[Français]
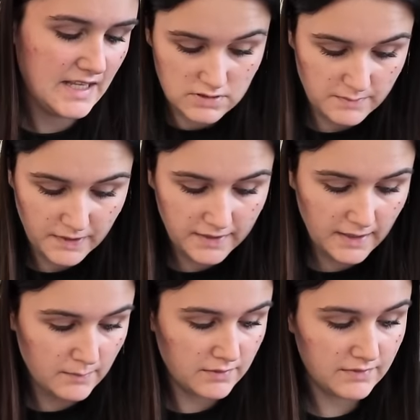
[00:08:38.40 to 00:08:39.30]
c'est pas
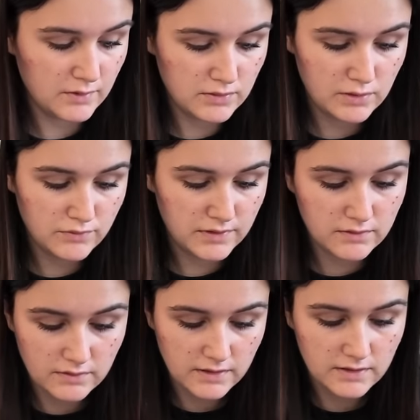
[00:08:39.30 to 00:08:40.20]
agréable. Enfin, au-delà du fait que
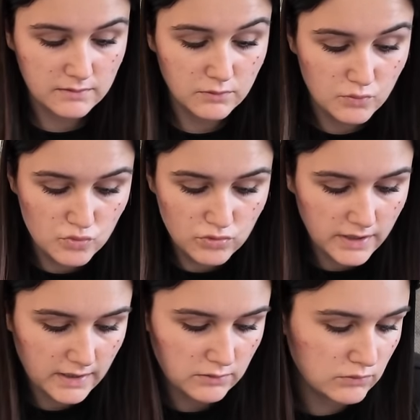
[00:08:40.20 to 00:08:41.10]
t'es en train de
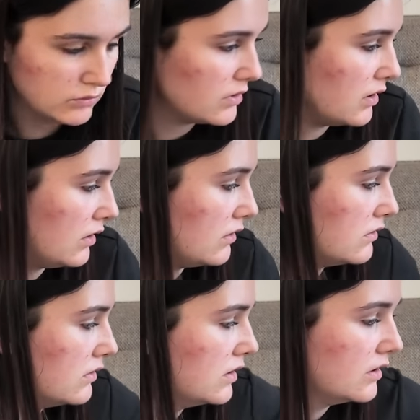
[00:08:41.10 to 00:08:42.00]
mourir de douleur
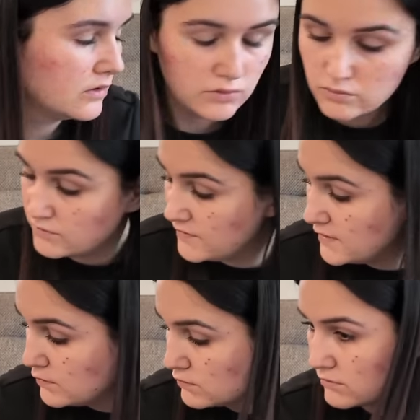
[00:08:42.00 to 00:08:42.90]
euh, tu te
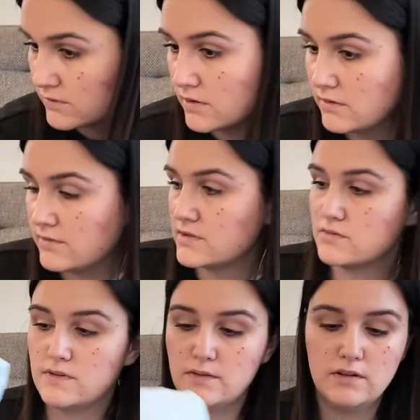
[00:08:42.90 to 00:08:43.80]
vides de ton sang. Enfin, je
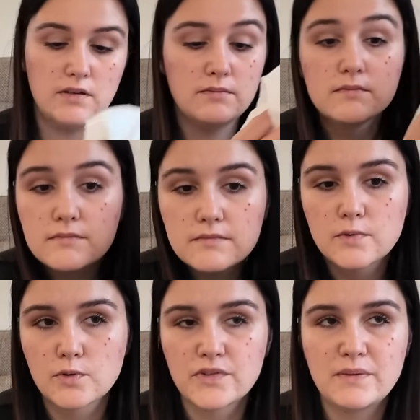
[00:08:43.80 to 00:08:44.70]
suis désolée.
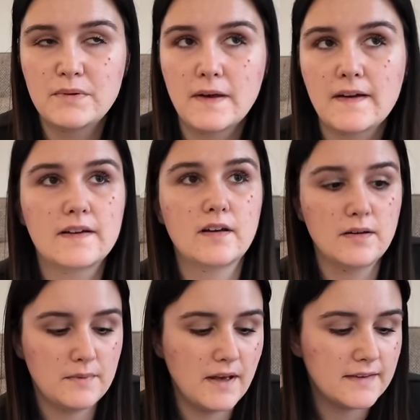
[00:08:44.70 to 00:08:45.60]
Le concept des règles est quand
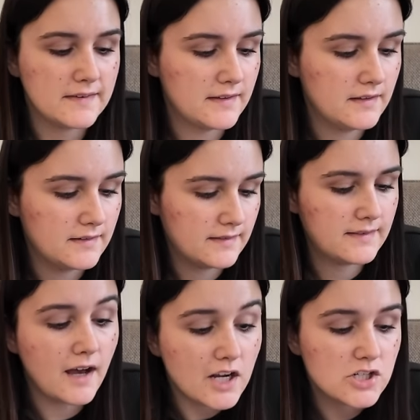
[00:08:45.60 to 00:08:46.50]
même assez
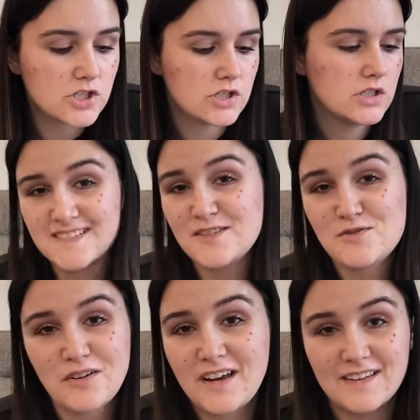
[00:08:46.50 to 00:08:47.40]
trash si
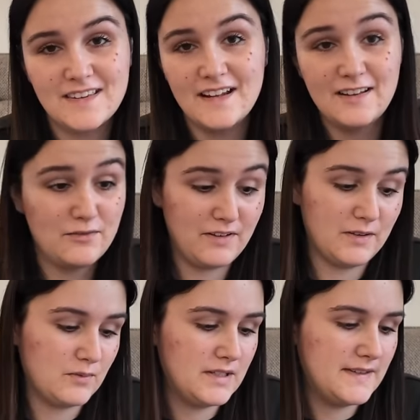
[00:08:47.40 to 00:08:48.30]
tu regardes ça de
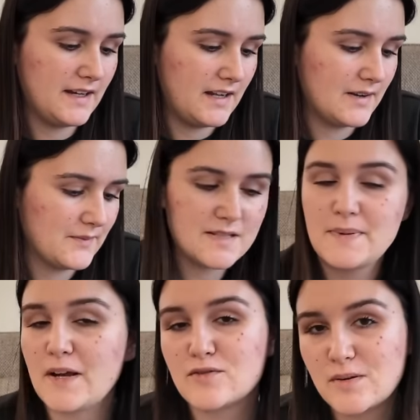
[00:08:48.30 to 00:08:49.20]
façon littérale.
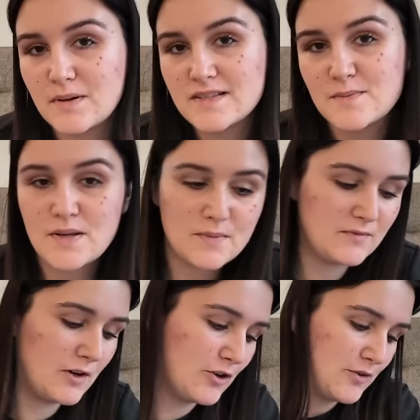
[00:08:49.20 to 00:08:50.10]
J'espère que vous appréciez bien mes
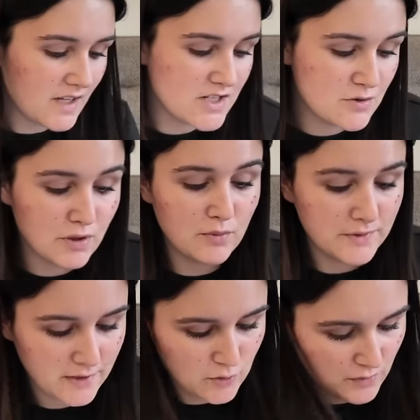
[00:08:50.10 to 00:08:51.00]
vlogs. J'ai eu un
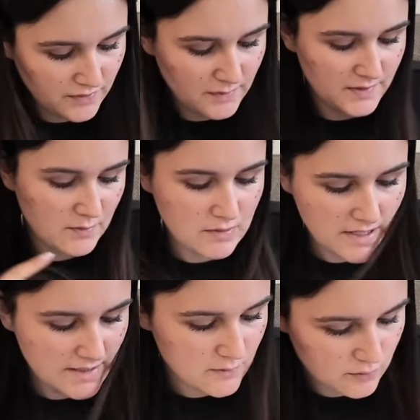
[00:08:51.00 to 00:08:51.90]
commentaire d'une meuf qui me disait
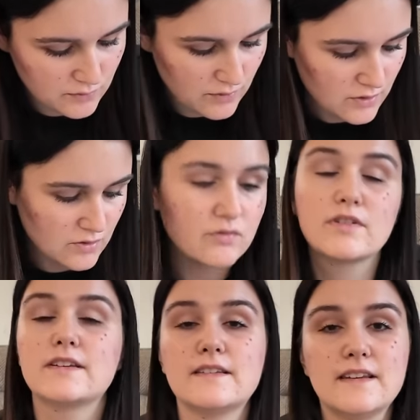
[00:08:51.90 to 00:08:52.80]
ouais et tout, euh, je trouve
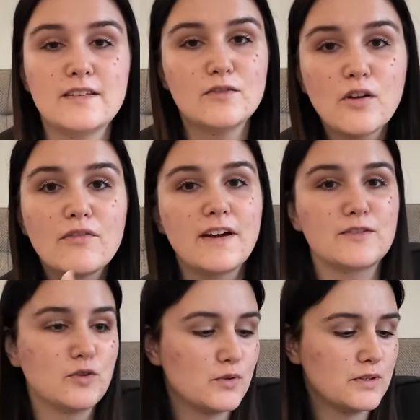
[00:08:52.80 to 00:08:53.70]
que c'est d'en faire
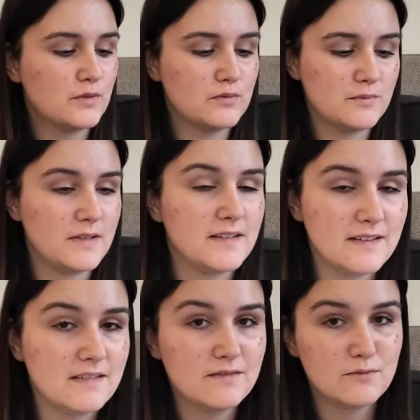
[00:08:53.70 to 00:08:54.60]
trop et tout, mais
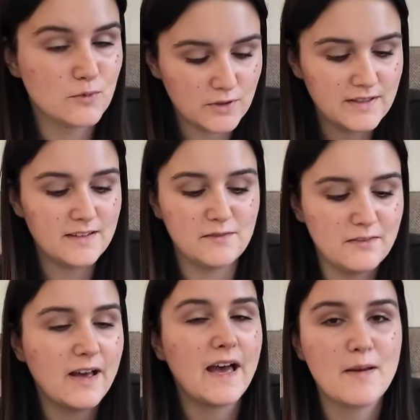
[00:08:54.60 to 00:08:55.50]
vous me connaissez
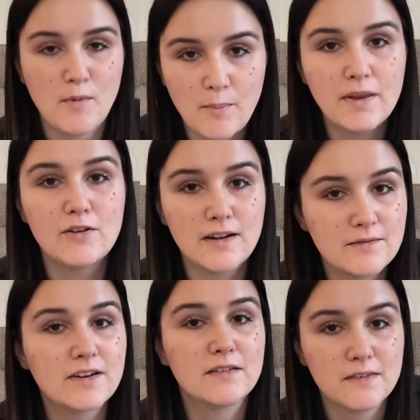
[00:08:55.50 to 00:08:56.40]
vraiment pas dans la vraie